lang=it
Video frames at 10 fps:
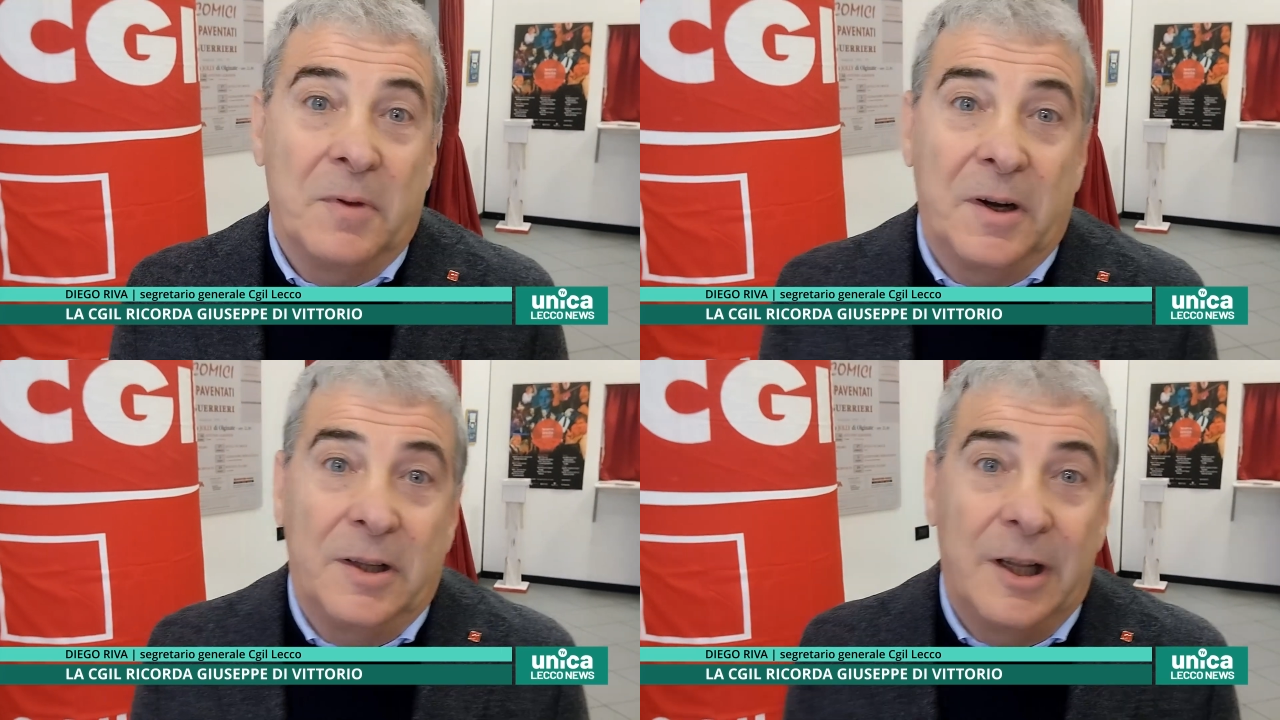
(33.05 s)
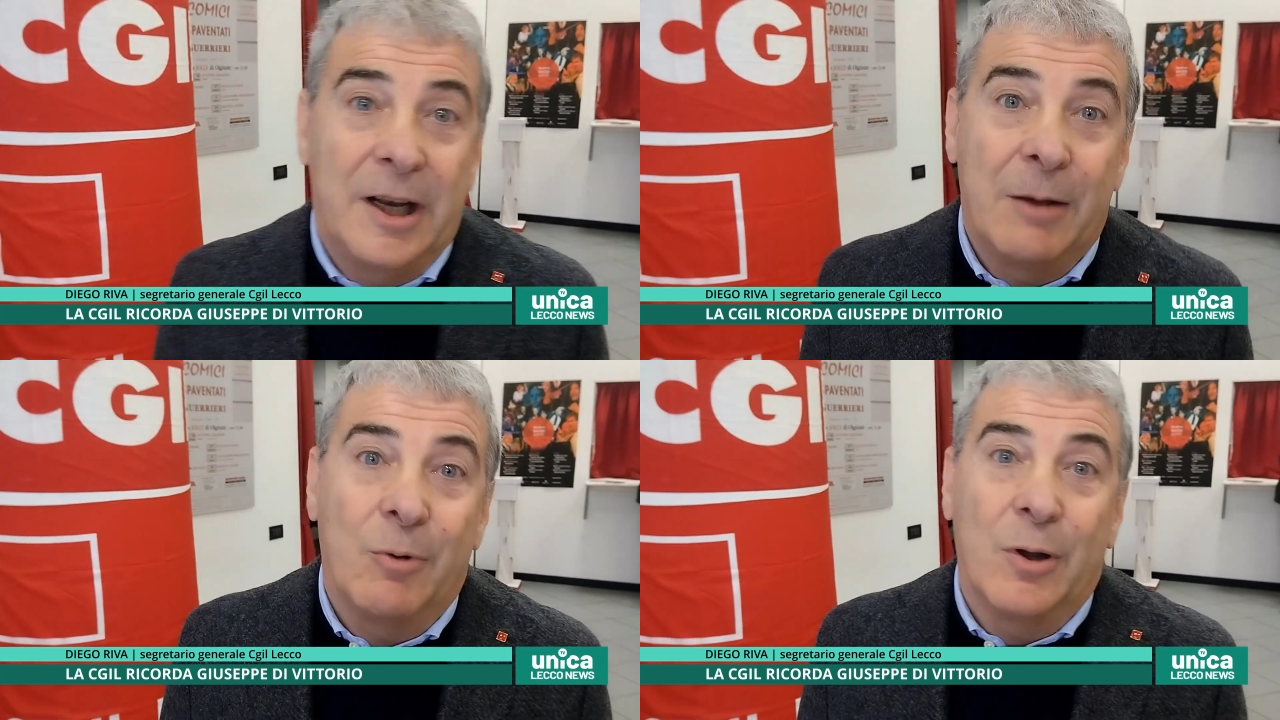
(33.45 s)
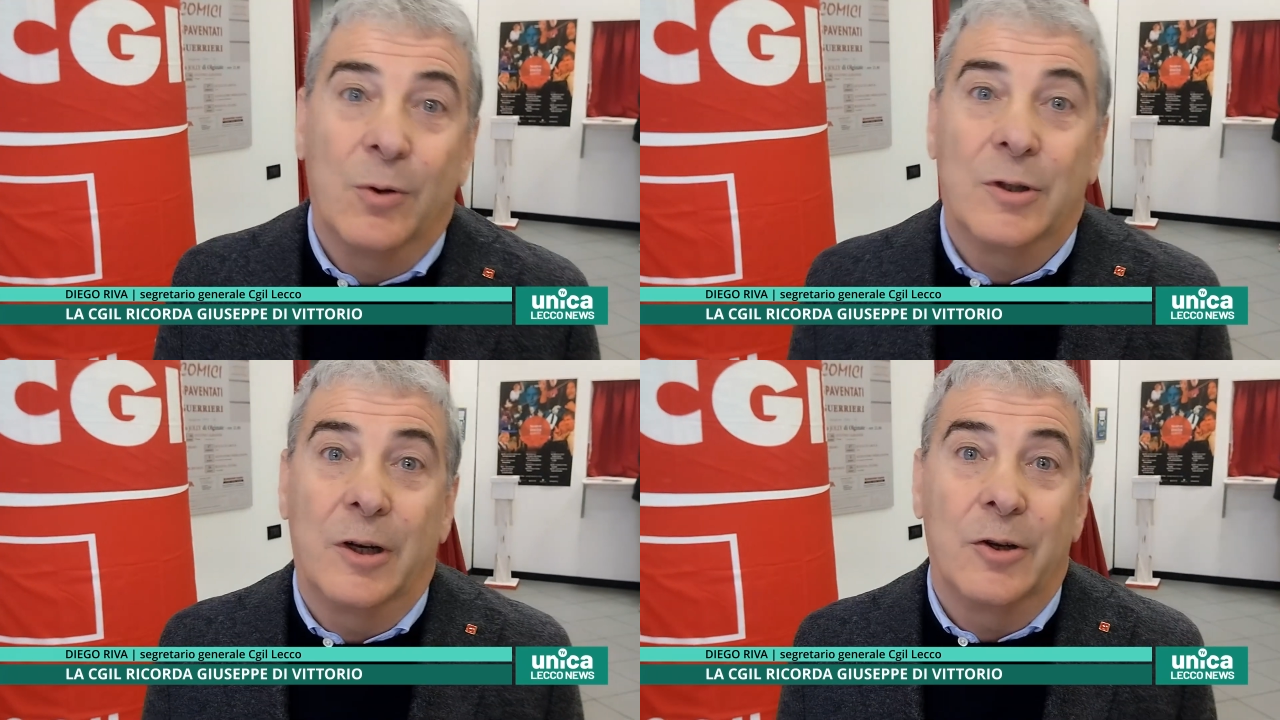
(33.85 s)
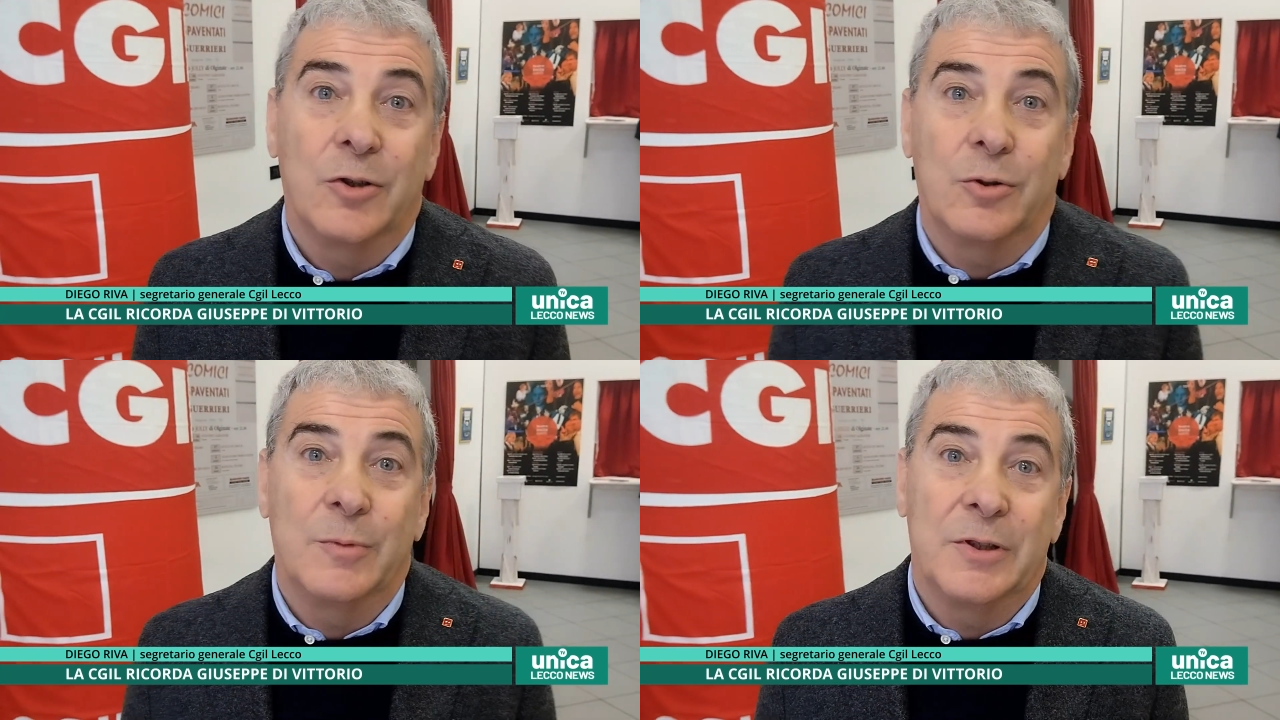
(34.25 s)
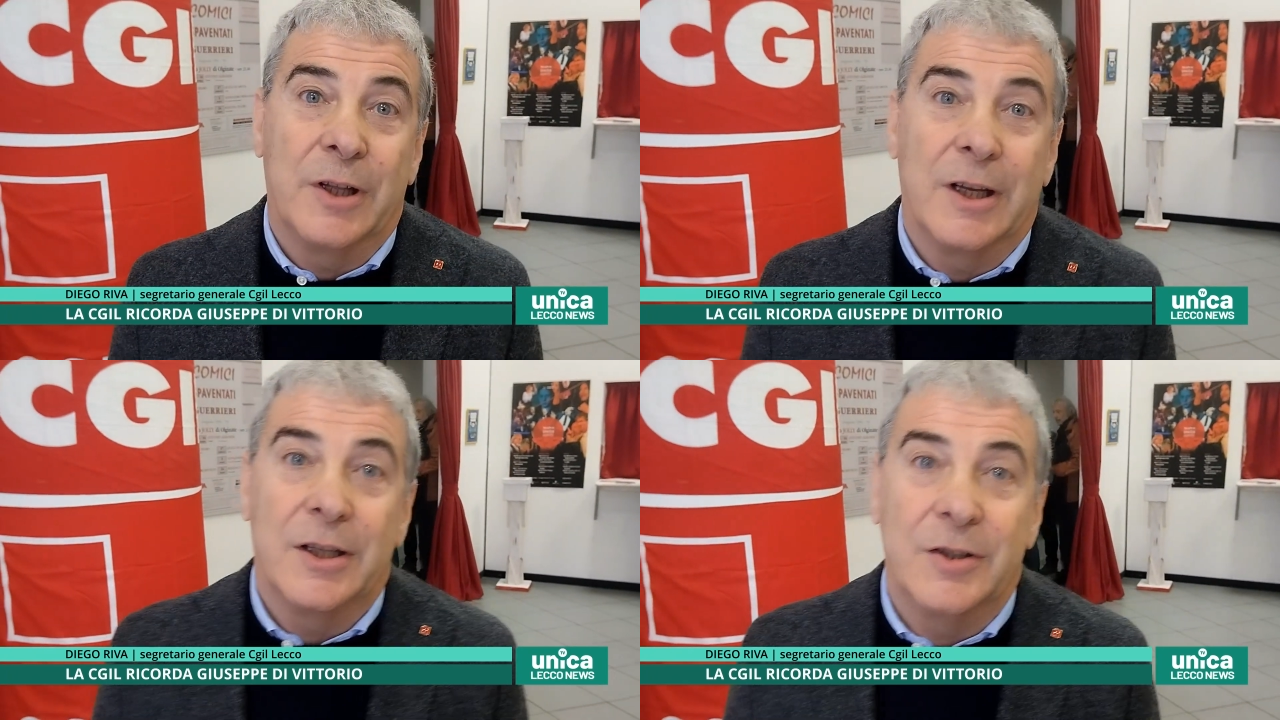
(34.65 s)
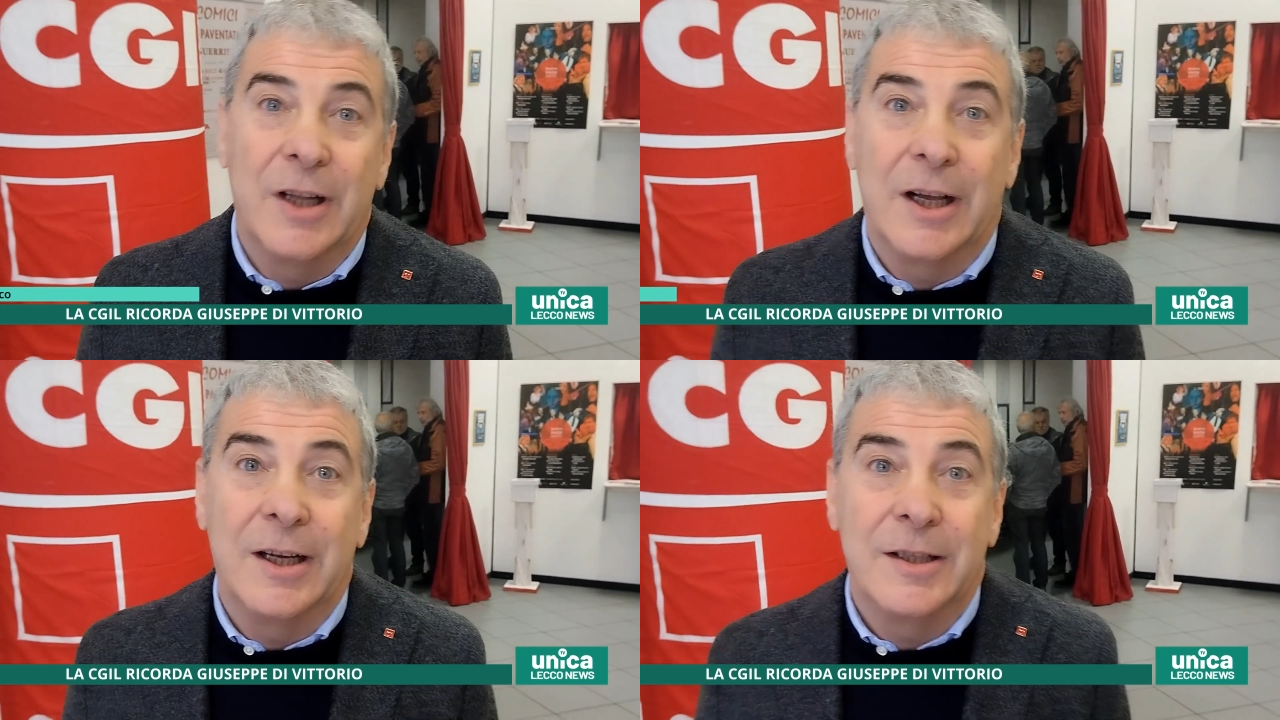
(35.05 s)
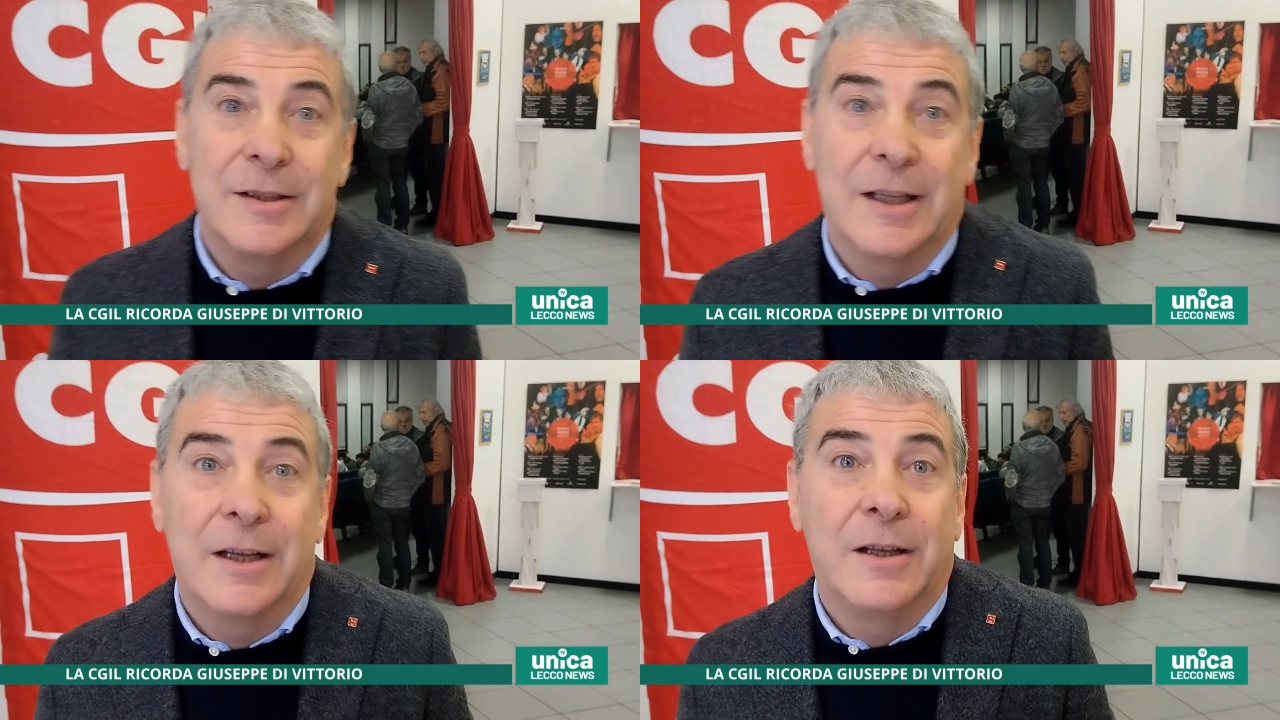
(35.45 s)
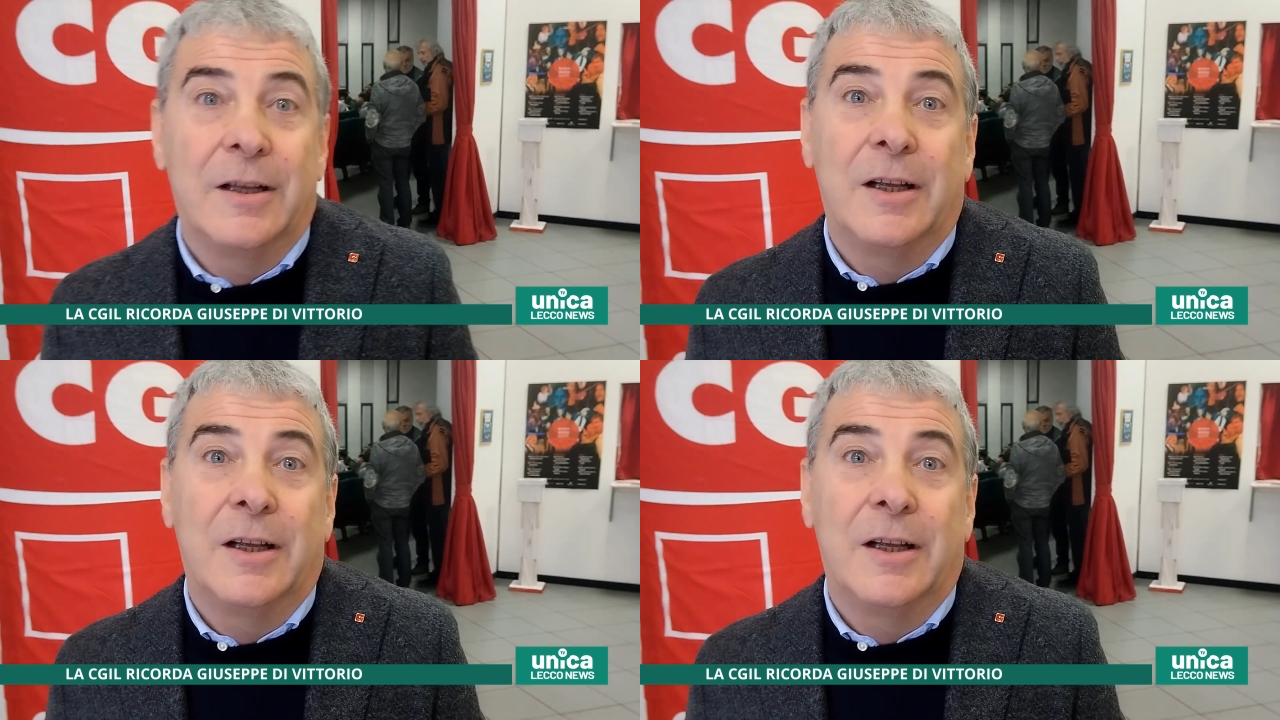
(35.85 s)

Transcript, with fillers: riteniamo che oltre al nostro mestiere da sindacalista